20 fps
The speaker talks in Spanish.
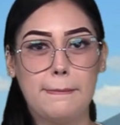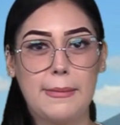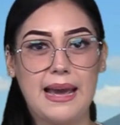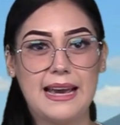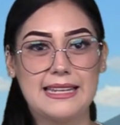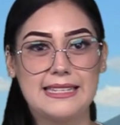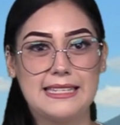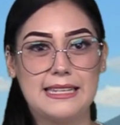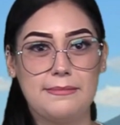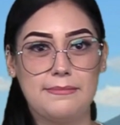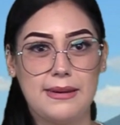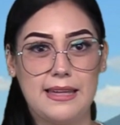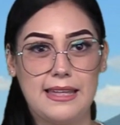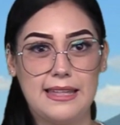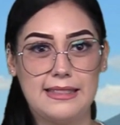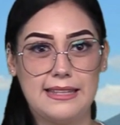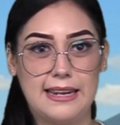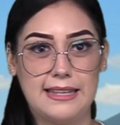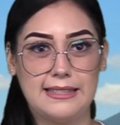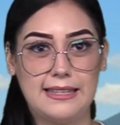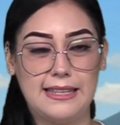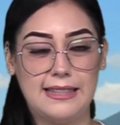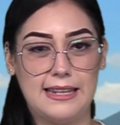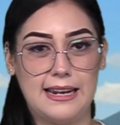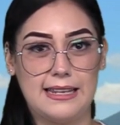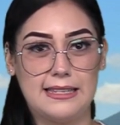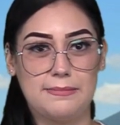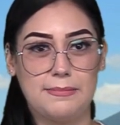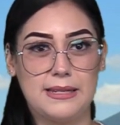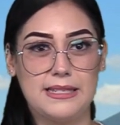máxima de
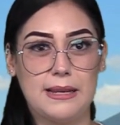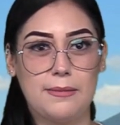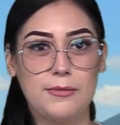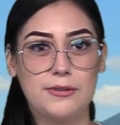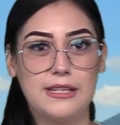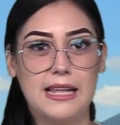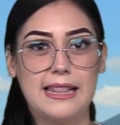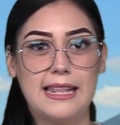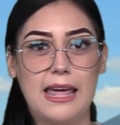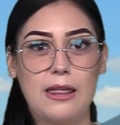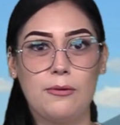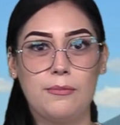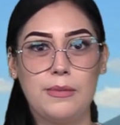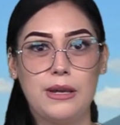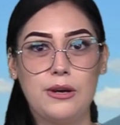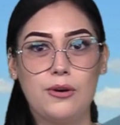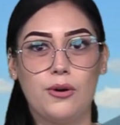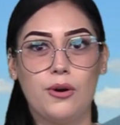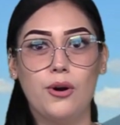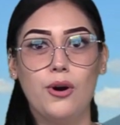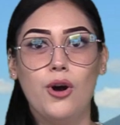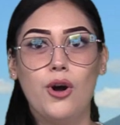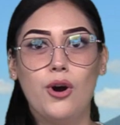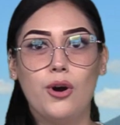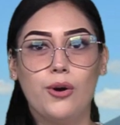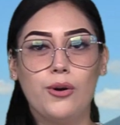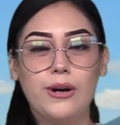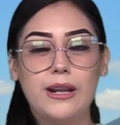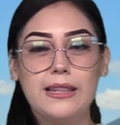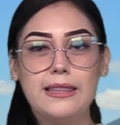33, pasamos al día domingo
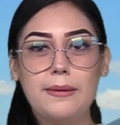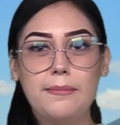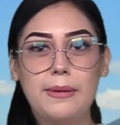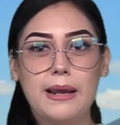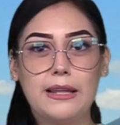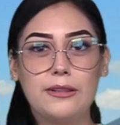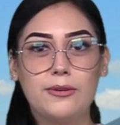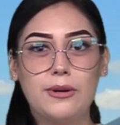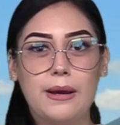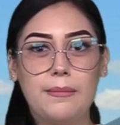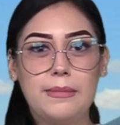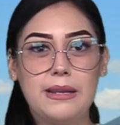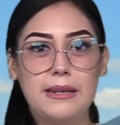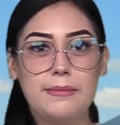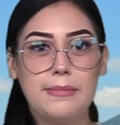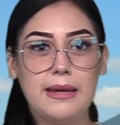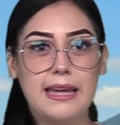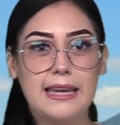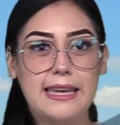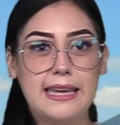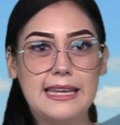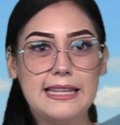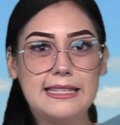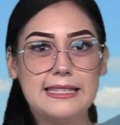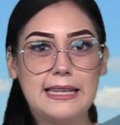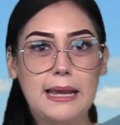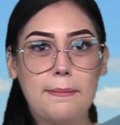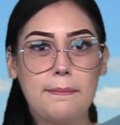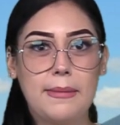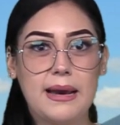con una temperatura mínima de
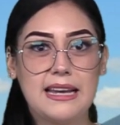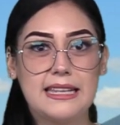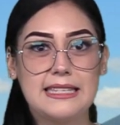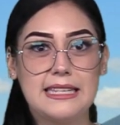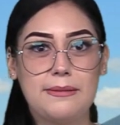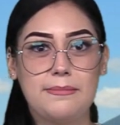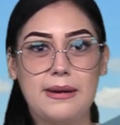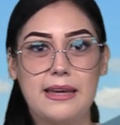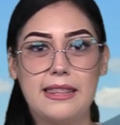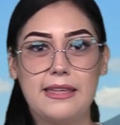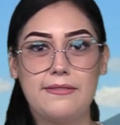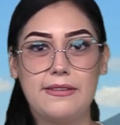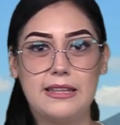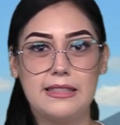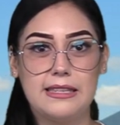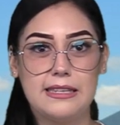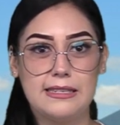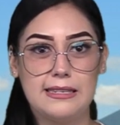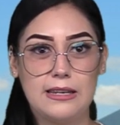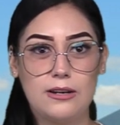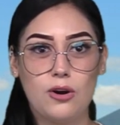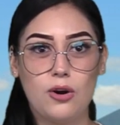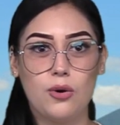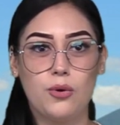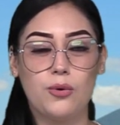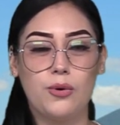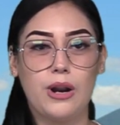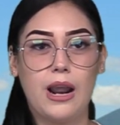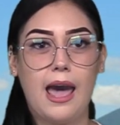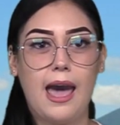15, máxima de 25
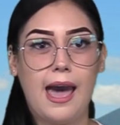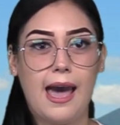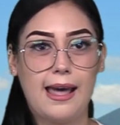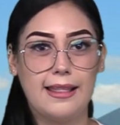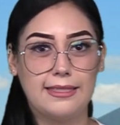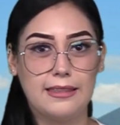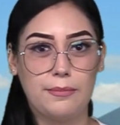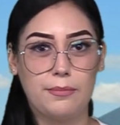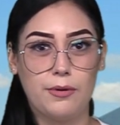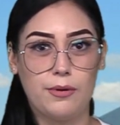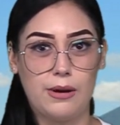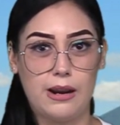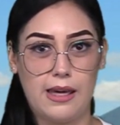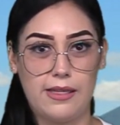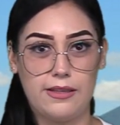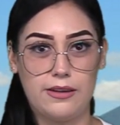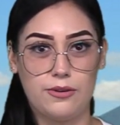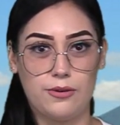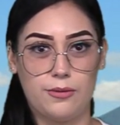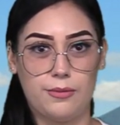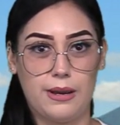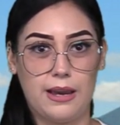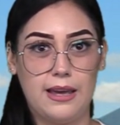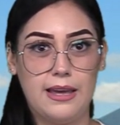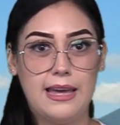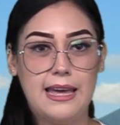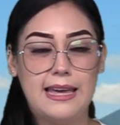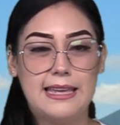con una alta probabilidad de lluvia.